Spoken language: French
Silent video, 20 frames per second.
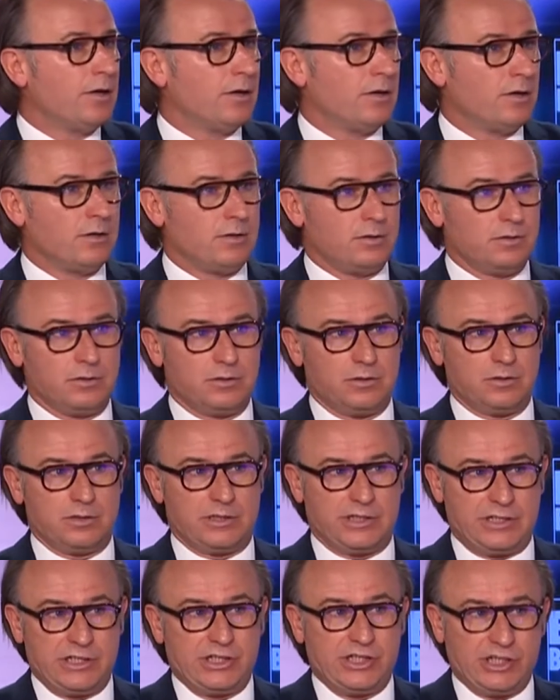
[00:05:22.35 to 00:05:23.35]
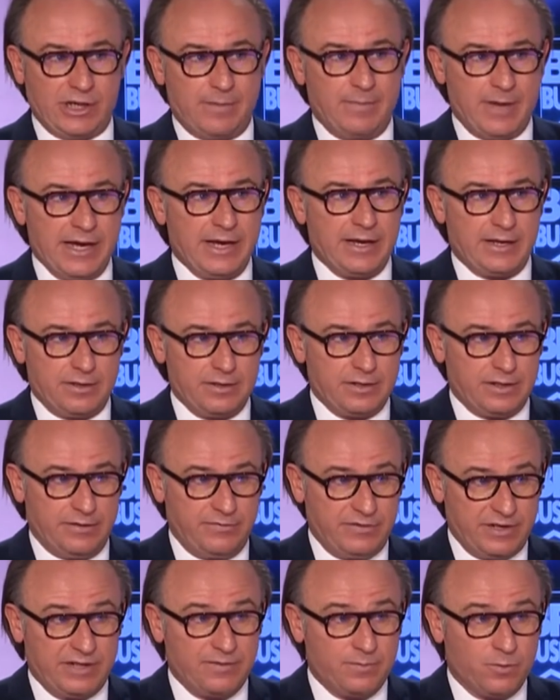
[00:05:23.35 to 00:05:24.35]
euh, euh, si jamais,
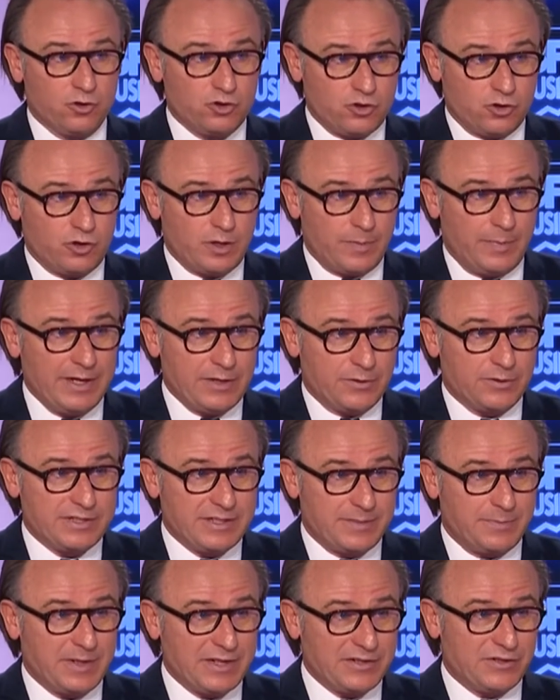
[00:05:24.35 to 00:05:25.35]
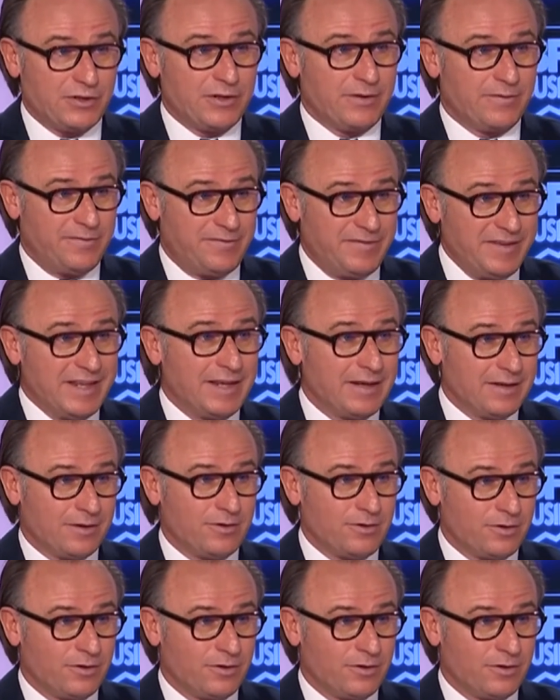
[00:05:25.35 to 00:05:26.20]
évidemment, je rappelle que cette personne vit